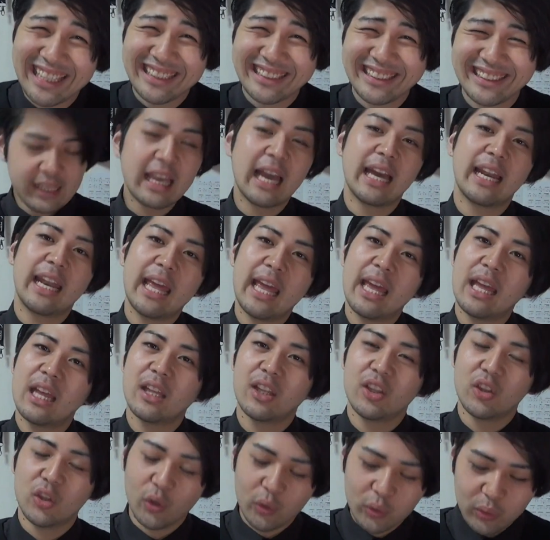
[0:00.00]
いやね、
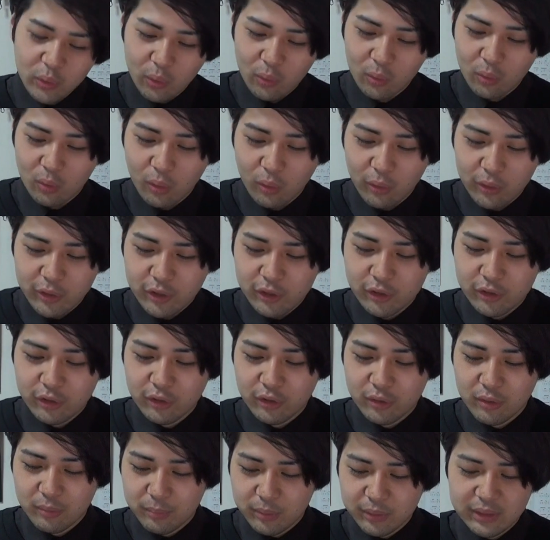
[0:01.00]
どんどんこう
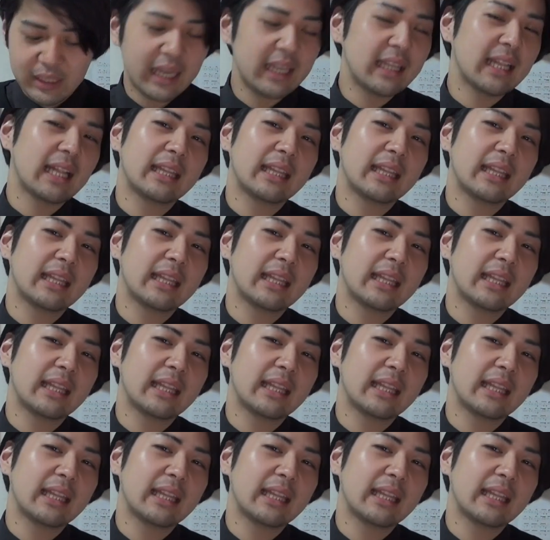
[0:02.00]
いう舞台